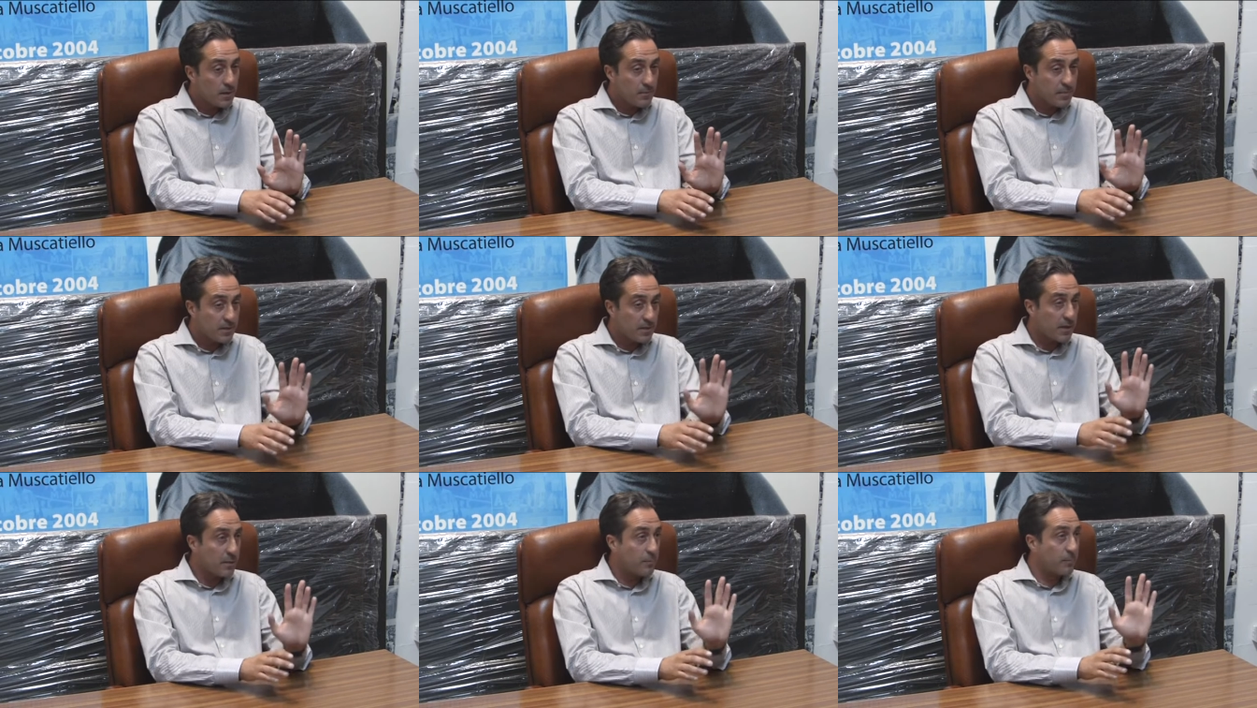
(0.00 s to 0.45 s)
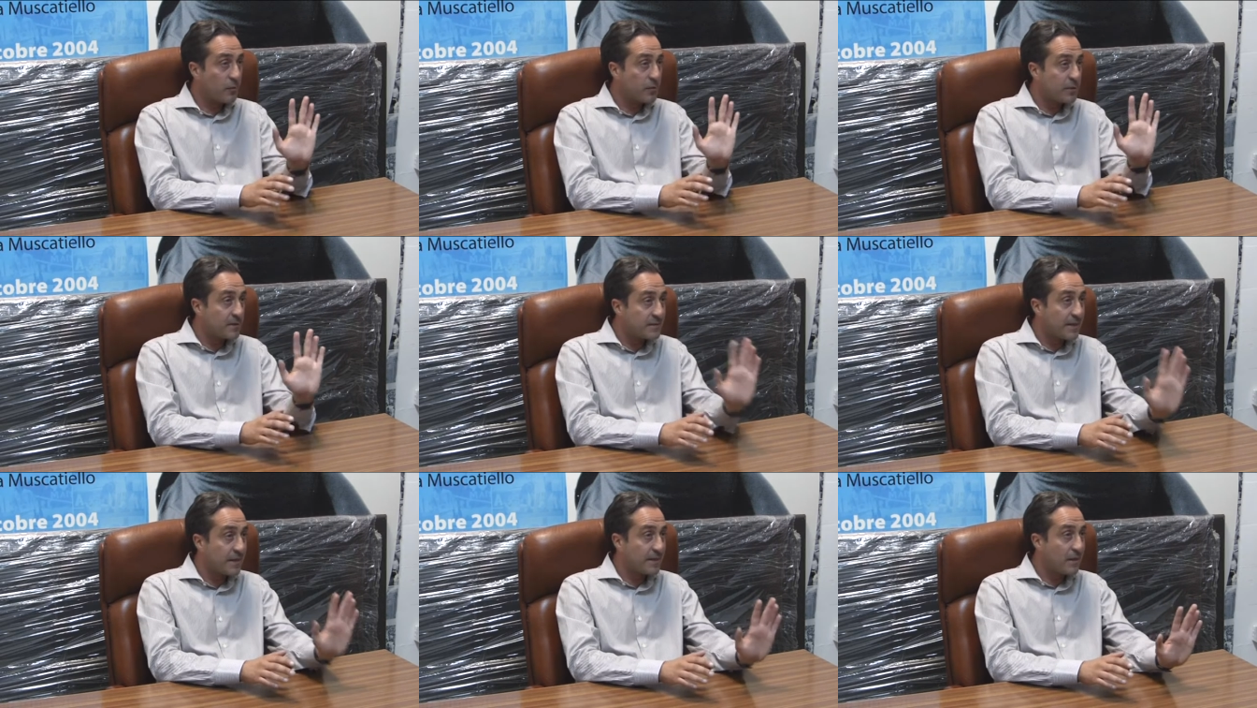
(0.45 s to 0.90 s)
perché il
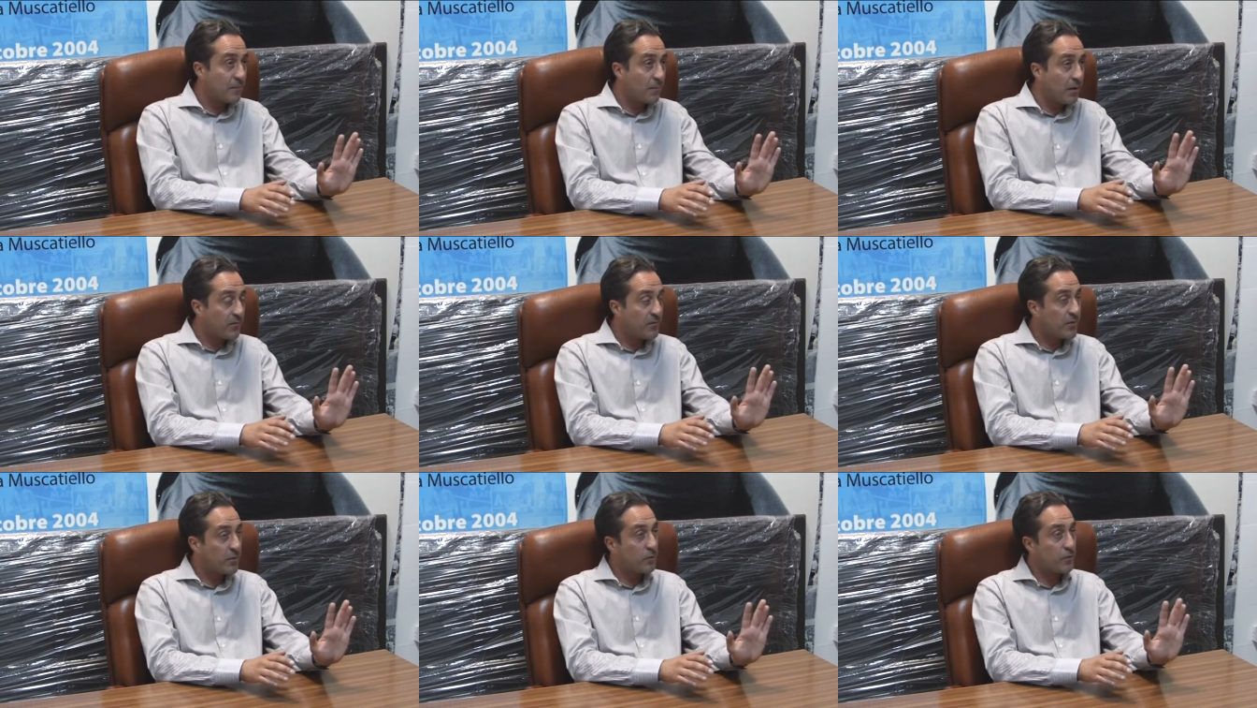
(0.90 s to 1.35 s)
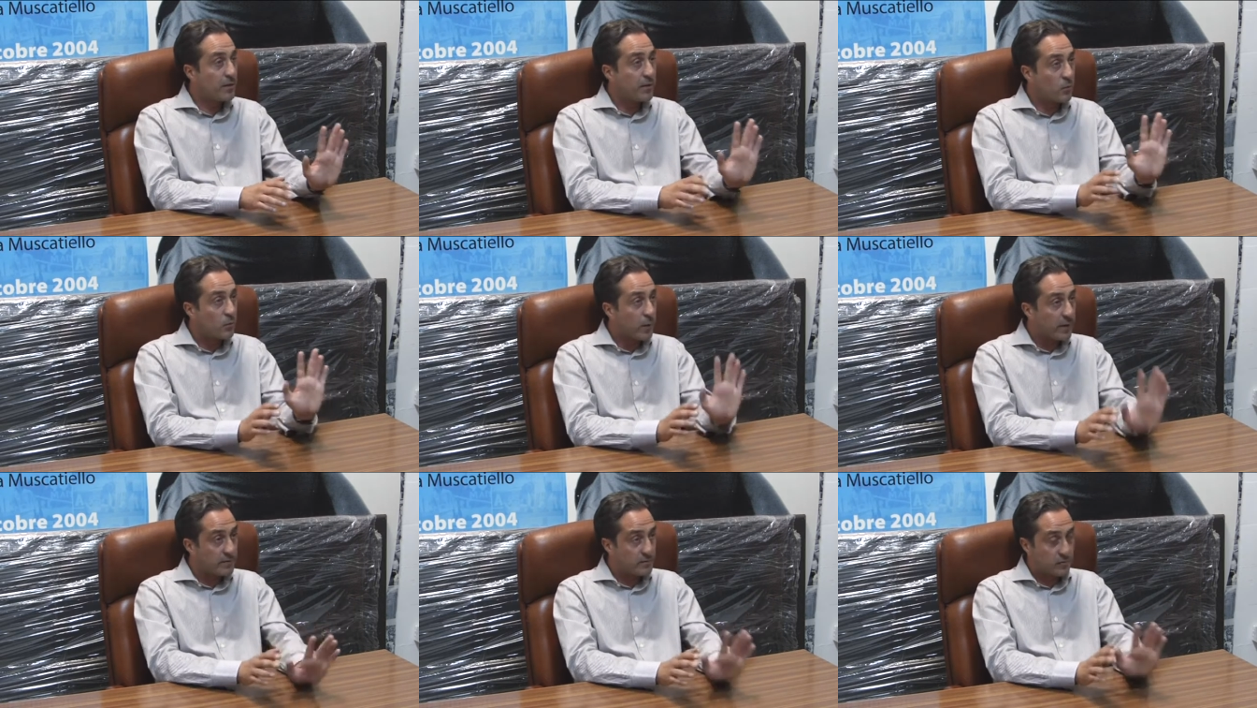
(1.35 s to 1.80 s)
potenziale del Manfredoni
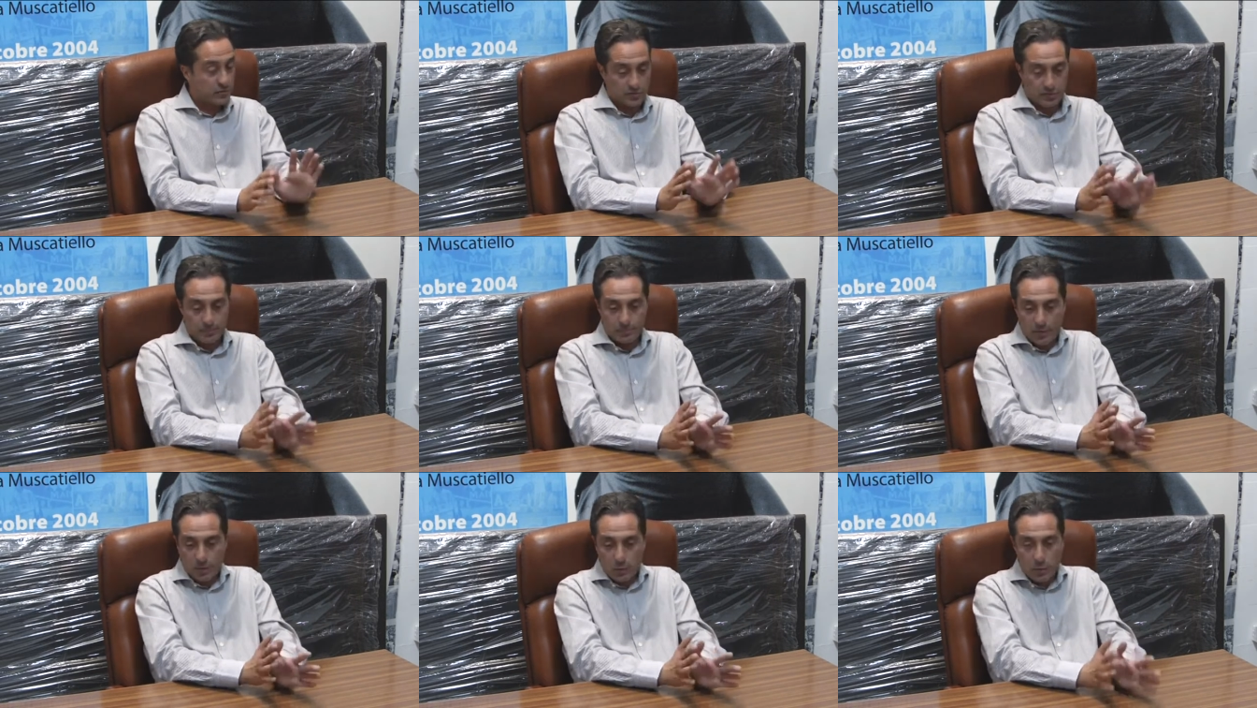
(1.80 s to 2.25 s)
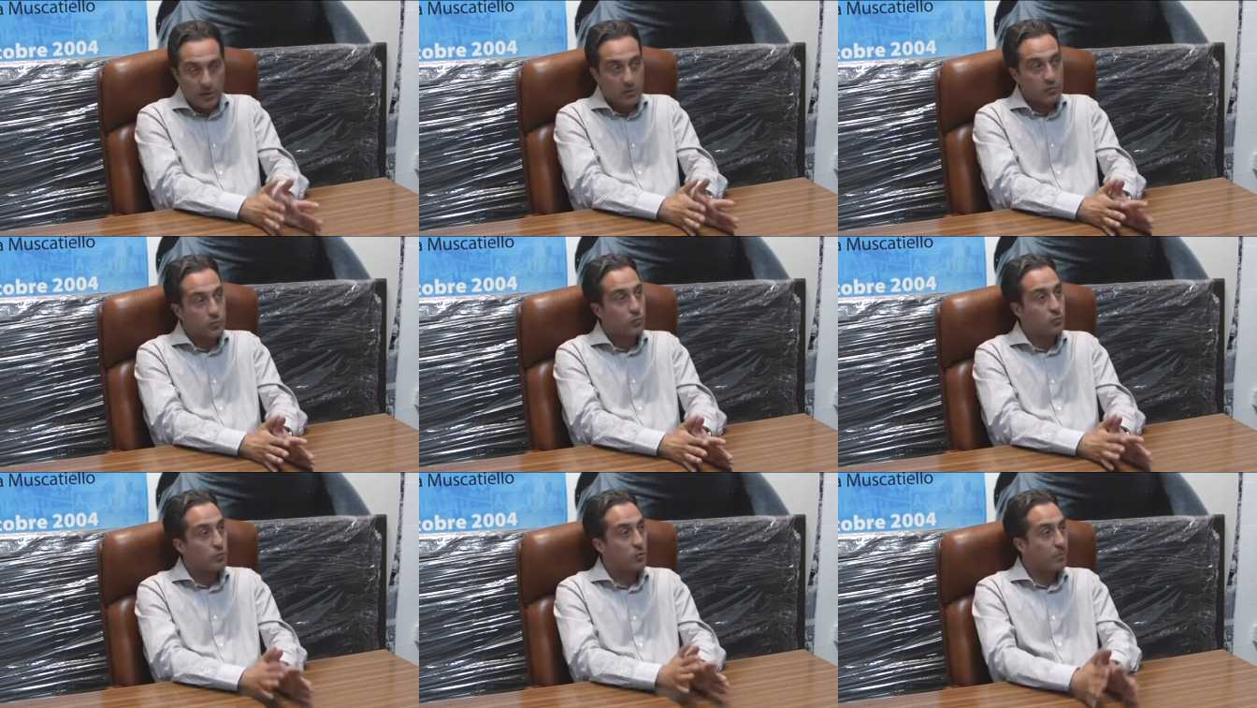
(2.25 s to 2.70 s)
è questo, se poi
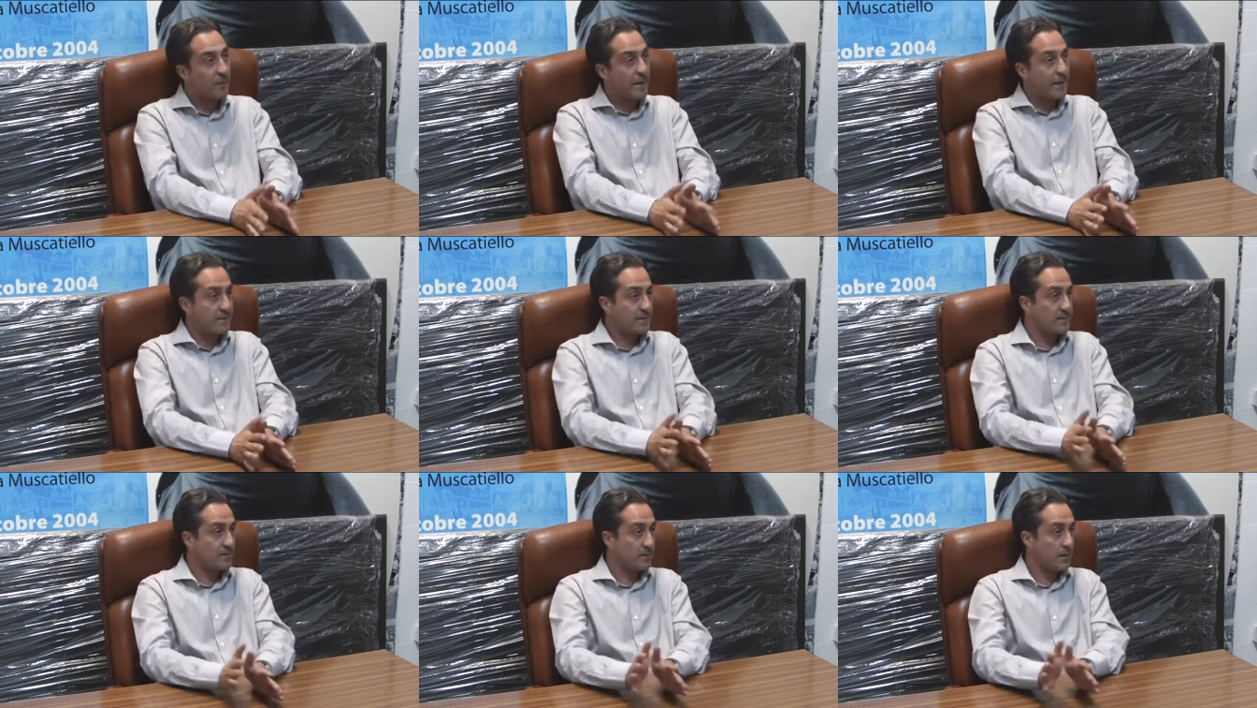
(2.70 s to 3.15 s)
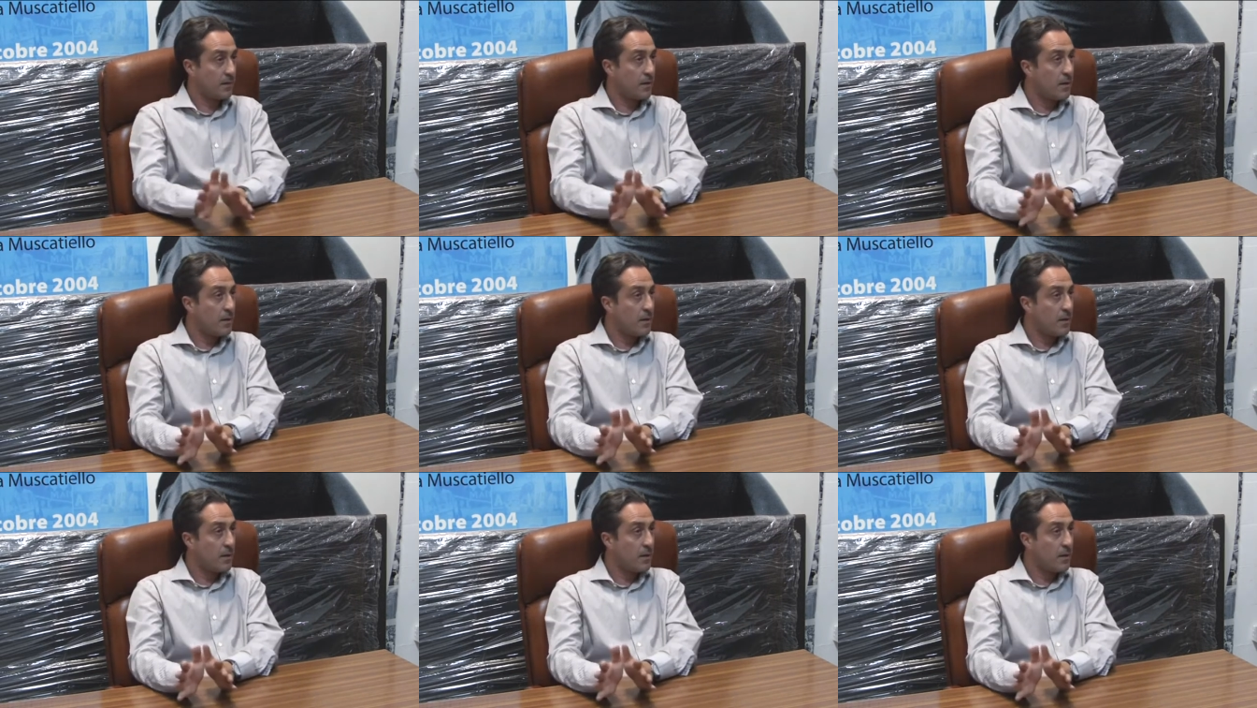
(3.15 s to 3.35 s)
qualcuno pensa